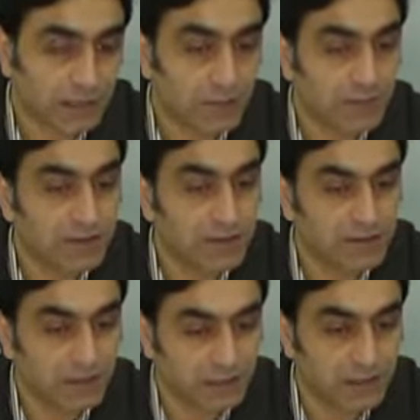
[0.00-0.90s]
isabet
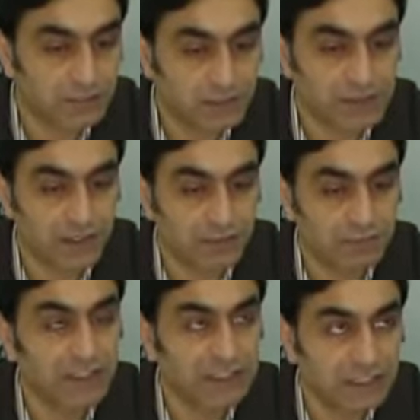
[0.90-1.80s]
eden bir
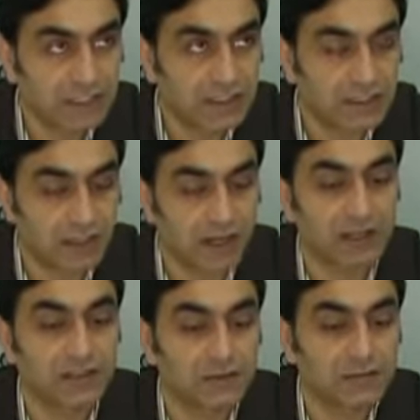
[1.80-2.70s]
şey, bir iyilik,
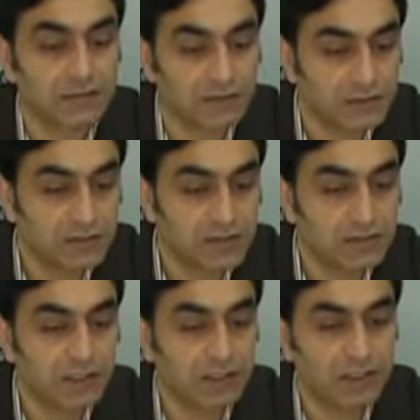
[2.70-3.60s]
herhangi bir
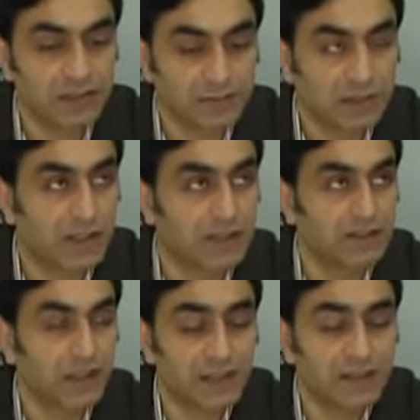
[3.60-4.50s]
iş, imkan,
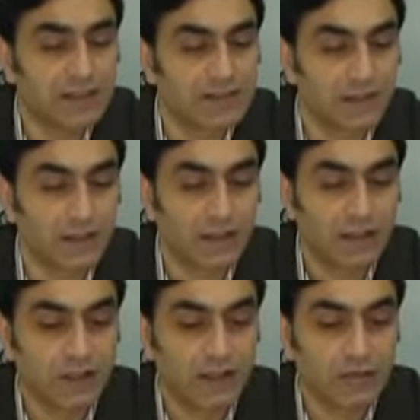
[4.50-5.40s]
her neyse
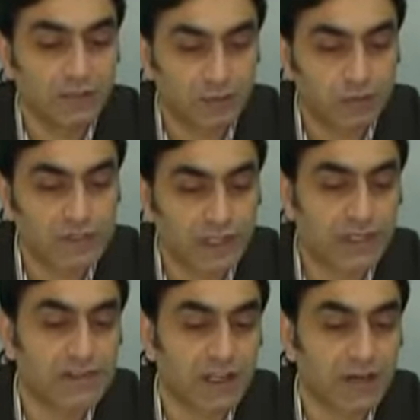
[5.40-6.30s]
bu
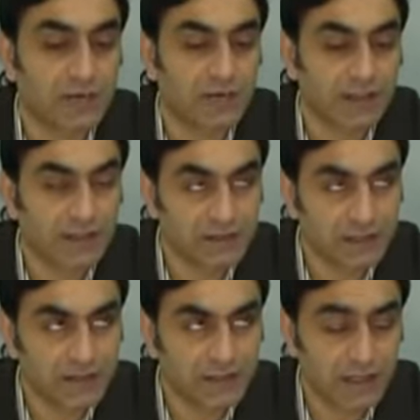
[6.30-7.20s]
sana isabet
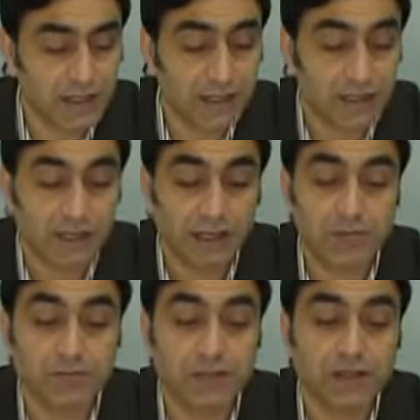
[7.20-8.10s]
edecekse
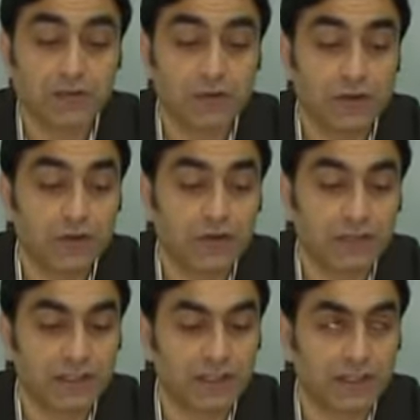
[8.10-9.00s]
lem yekun li
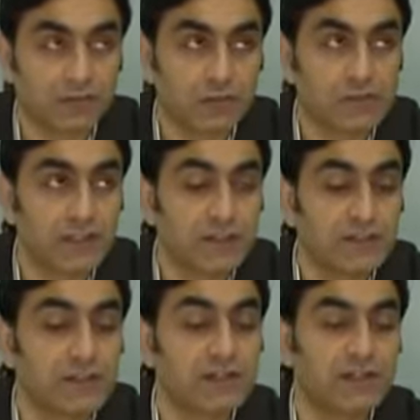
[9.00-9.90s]
yuhti'ake. Bu seni
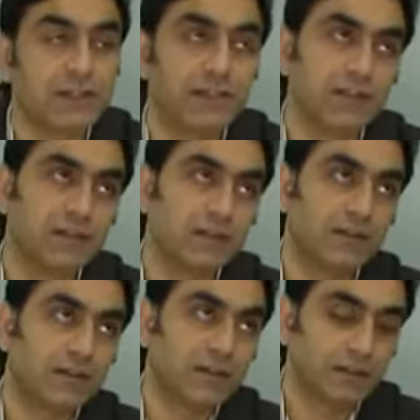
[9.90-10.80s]
şaşacak değildir.